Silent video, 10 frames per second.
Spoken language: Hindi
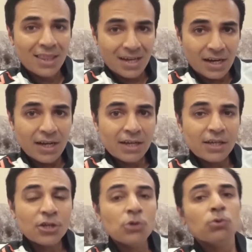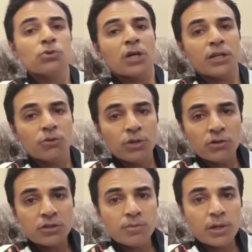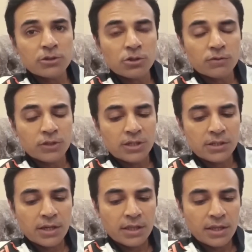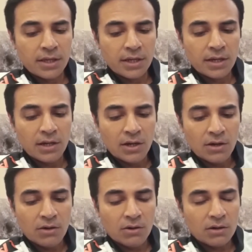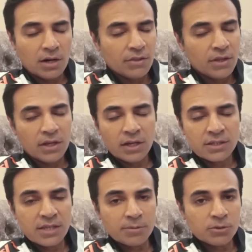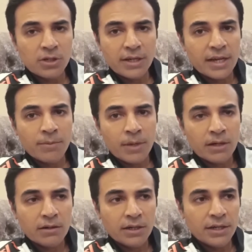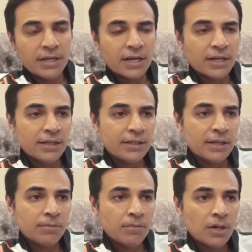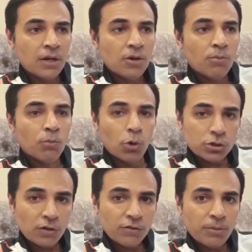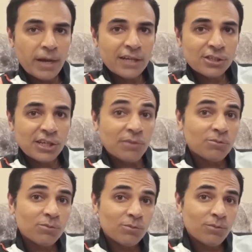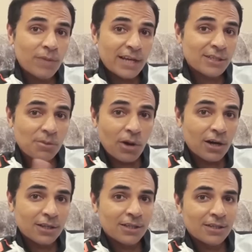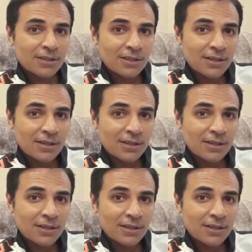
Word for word: दिखाया कि क्यों सारी दुनिया उसे मास्टर ऑफ चेस कहती है और आई थिंक एक्सेप्शनल गेम है इंडिया की टीम मोस्ट ऑफ द मैच टीम मैच से बाहर थी